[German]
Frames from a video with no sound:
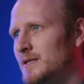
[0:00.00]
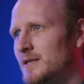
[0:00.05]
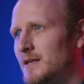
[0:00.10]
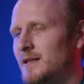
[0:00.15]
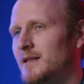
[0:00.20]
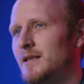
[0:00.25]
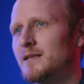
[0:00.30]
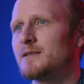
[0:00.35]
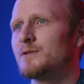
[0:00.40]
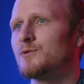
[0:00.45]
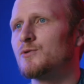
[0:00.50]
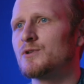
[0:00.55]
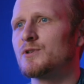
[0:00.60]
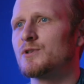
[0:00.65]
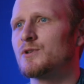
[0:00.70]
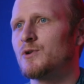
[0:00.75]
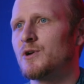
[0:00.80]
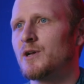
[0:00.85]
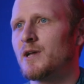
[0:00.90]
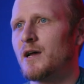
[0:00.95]
ist dann das
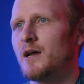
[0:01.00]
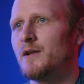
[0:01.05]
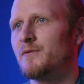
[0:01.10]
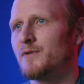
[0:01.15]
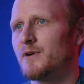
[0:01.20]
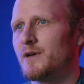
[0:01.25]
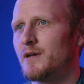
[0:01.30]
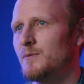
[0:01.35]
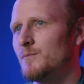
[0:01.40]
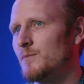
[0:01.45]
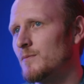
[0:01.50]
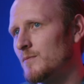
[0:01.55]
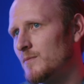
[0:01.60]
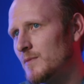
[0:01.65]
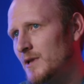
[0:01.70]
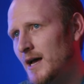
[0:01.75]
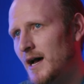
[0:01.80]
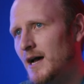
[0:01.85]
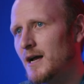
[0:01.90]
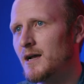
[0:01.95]
Rüstzeug einfach im
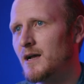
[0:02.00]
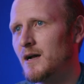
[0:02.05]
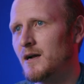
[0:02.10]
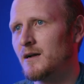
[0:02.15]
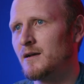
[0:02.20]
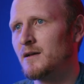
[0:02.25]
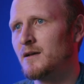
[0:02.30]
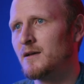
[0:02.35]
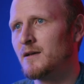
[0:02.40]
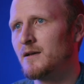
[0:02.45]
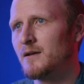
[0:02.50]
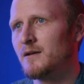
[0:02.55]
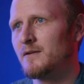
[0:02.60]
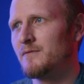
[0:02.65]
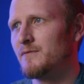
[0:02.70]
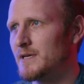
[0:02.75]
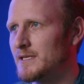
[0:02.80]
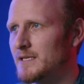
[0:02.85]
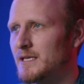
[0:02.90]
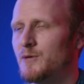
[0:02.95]
Nachgang,
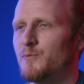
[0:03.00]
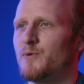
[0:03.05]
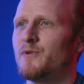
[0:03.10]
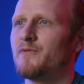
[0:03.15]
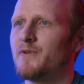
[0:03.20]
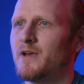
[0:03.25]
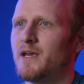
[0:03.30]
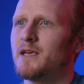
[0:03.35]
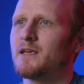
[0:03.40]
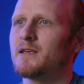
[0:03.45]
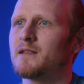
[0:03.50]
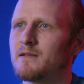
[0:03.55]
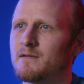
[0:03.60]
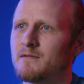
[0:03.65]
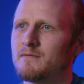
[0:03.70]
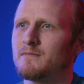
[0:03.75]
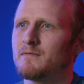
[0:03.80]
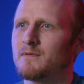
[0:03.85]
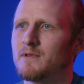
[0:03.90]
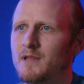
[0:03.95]
was dich befähigt,
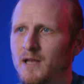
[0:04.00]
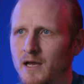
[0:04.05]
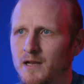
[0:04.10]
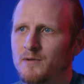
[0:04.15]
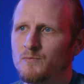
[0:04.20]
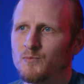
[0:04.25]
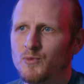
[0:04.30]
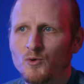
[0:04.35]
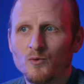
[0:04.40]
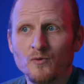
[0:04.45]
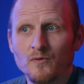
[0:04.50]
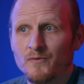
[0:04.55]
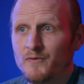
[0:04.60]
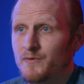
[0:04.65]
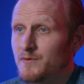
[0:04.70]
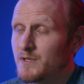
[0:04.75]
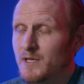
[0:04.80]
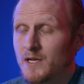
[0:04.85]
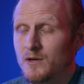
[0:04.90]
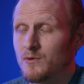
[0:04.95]
deinen
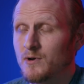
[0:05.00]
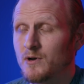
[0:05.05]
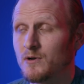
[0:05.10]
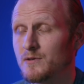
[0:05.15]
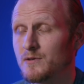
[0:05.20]
Beruf sehr gut